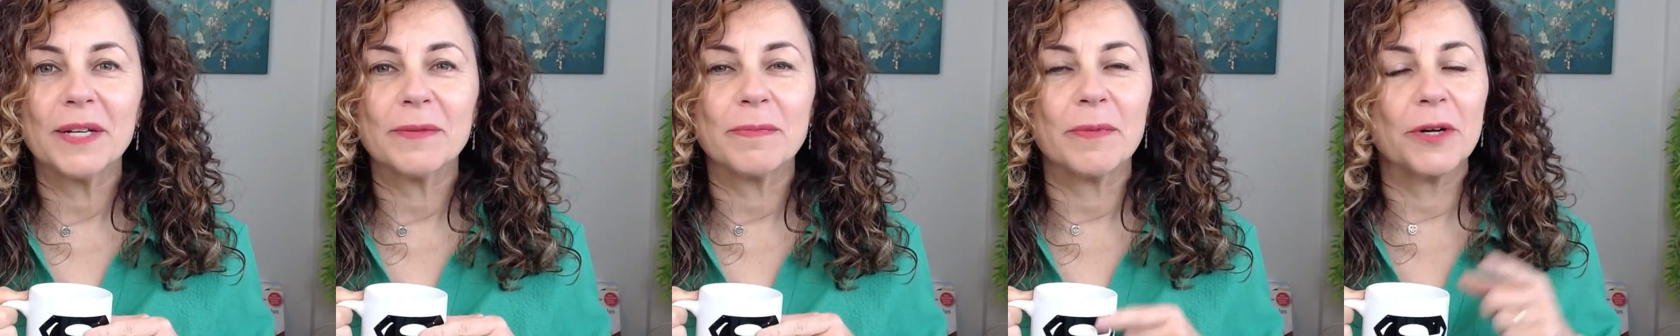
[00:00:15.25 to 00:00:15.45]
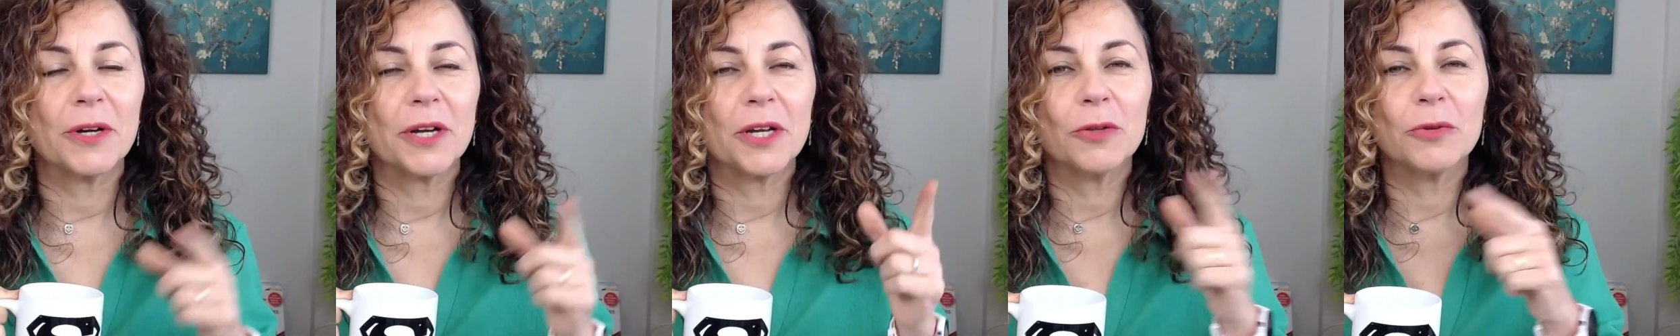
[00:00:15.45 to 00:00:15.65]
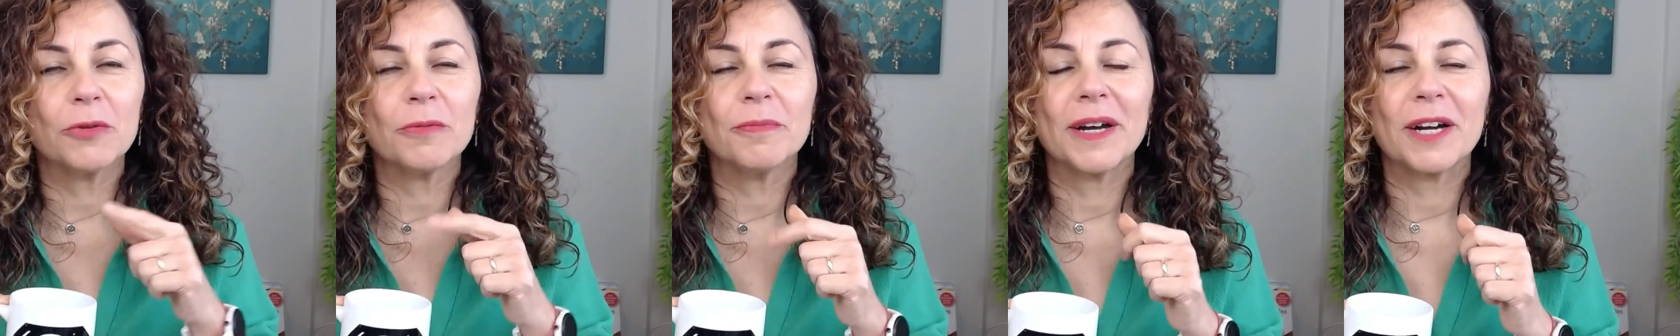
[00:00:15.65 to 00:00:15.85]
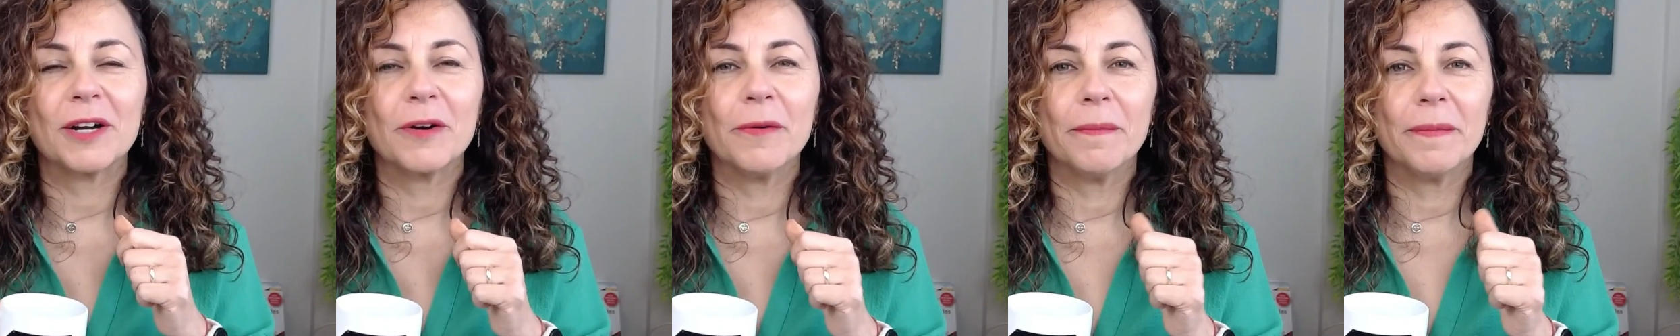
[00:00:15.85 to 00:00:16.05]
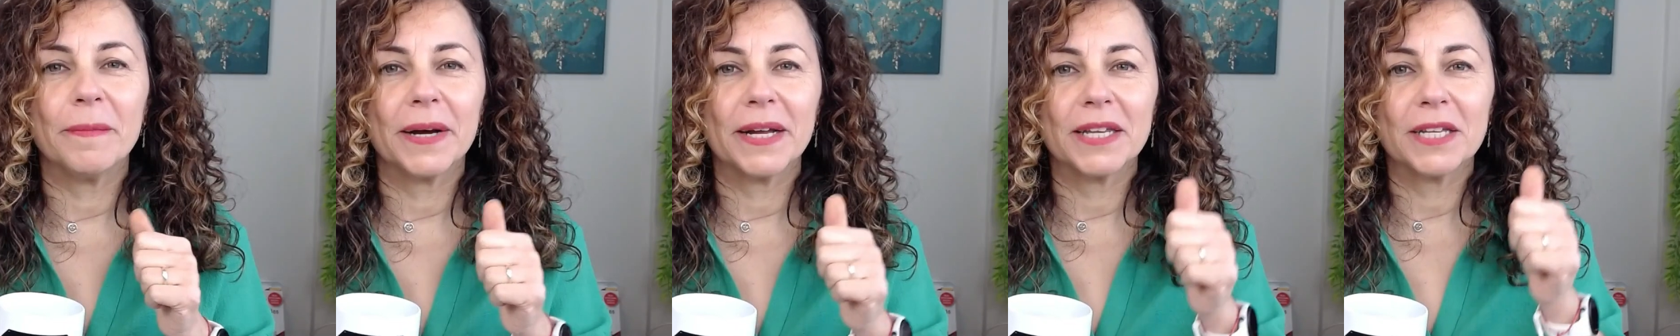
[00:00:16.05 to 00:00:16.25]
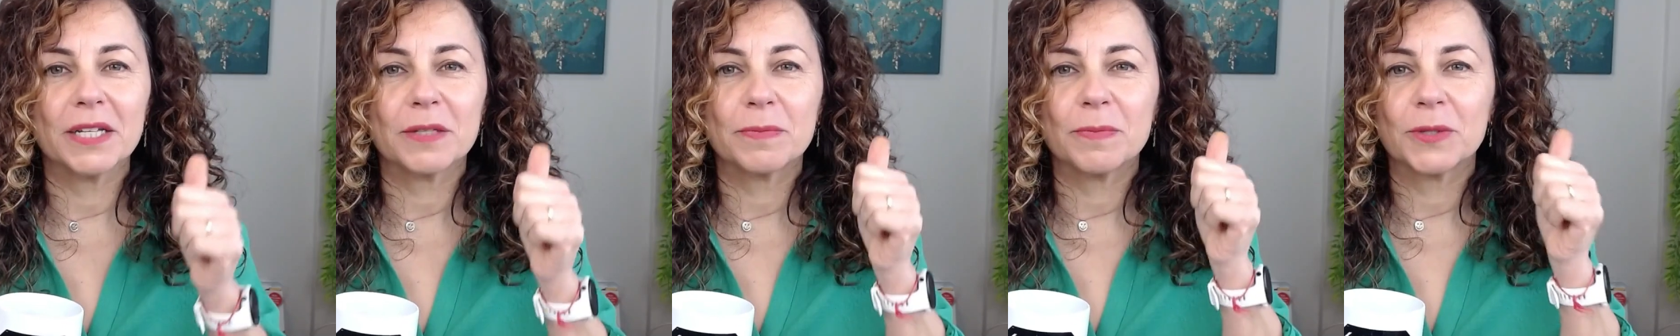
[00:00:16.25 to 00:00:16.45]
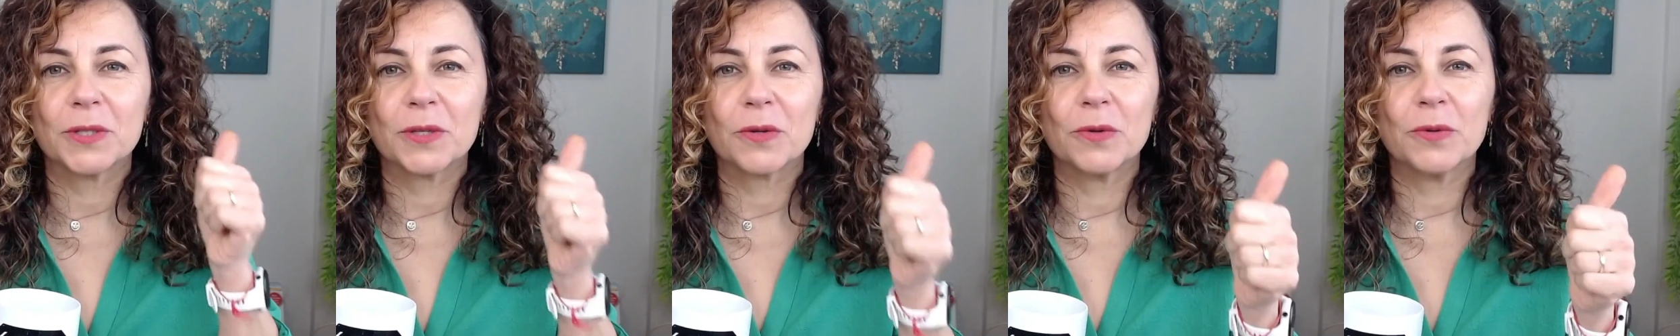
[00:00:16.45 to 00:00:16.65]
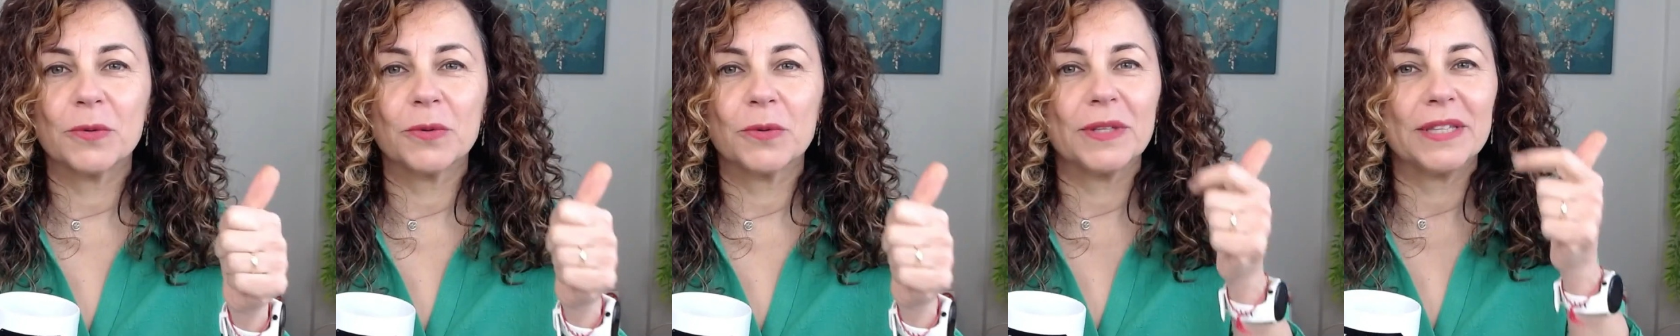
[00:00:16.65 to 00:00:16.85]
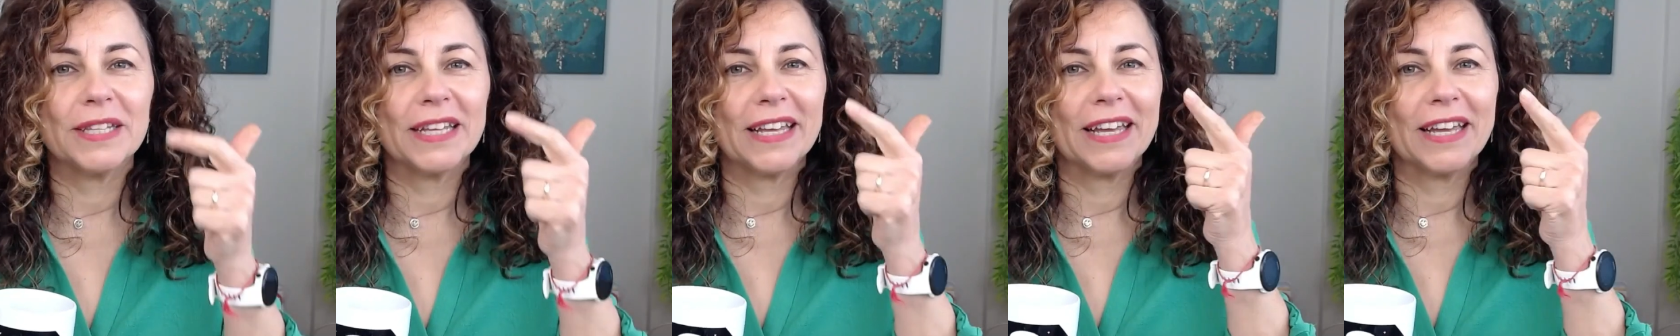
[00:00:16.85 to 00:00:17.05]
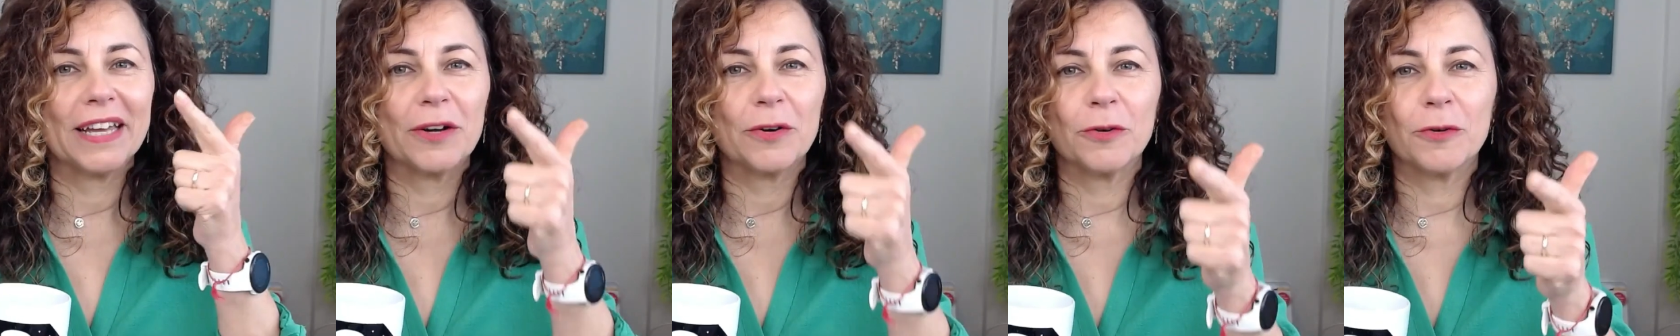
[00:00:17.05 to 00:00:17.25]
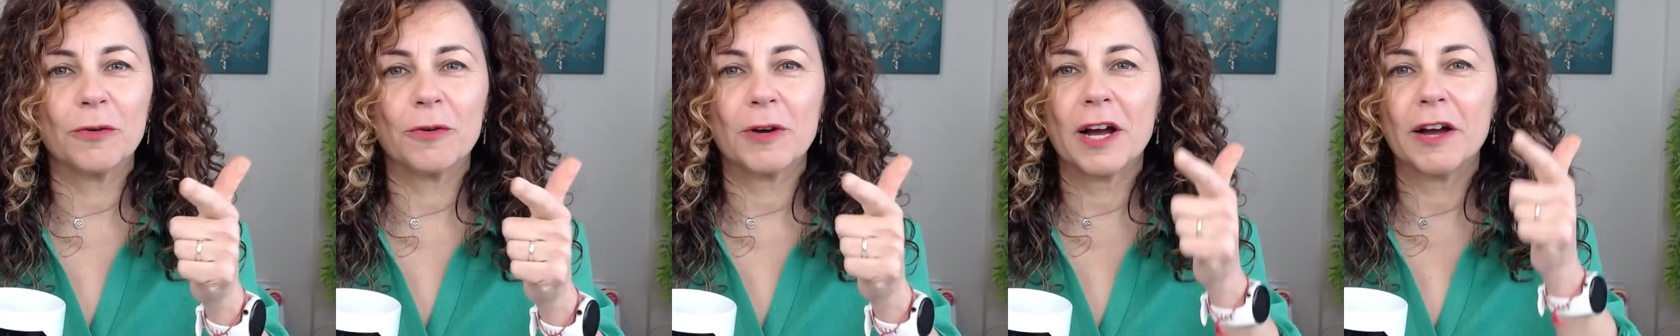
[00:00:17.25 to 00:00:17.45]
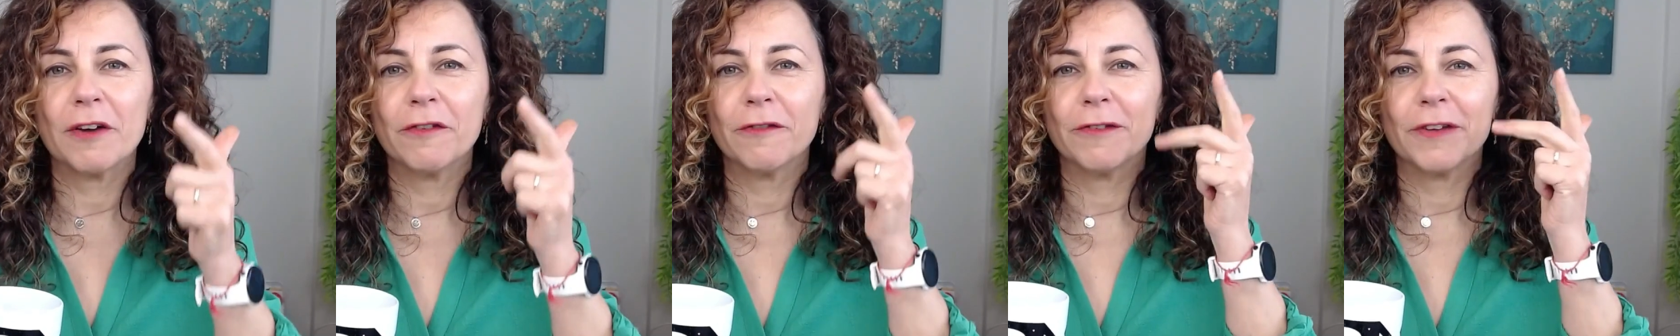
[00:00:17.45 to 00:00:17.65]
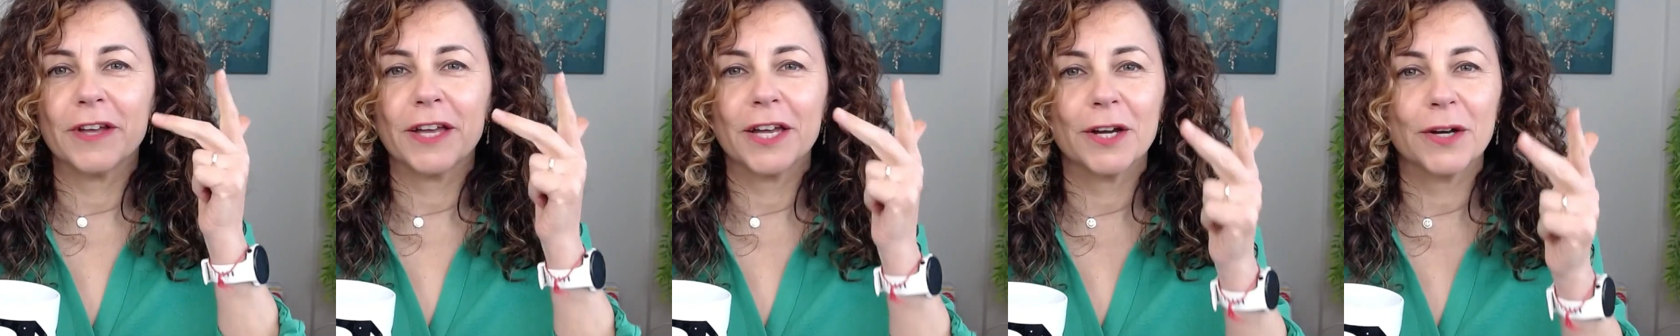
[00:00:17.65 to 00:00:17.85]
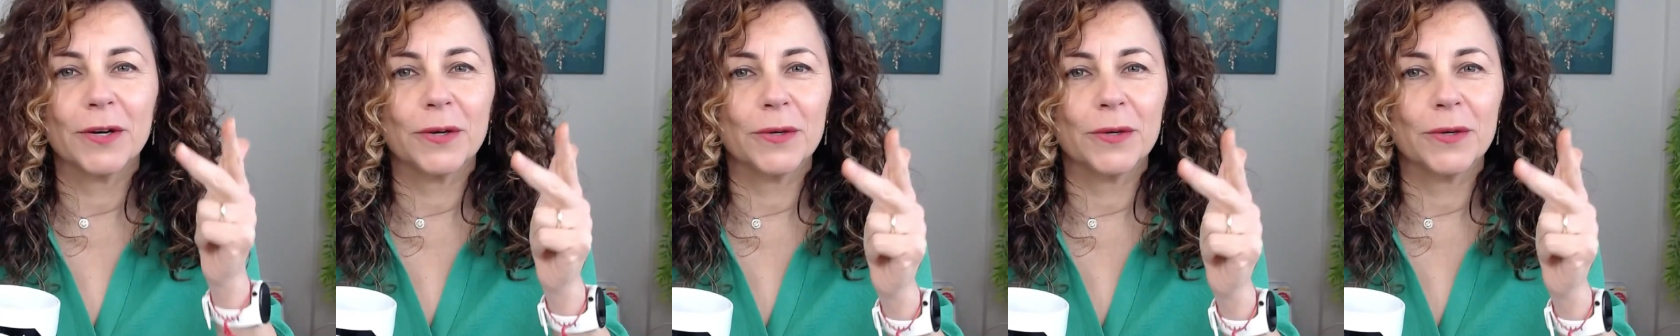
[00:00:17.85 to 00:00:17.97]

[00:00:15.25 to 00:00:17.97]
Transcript: Espero que tú me acompañes pues con un té, con un café,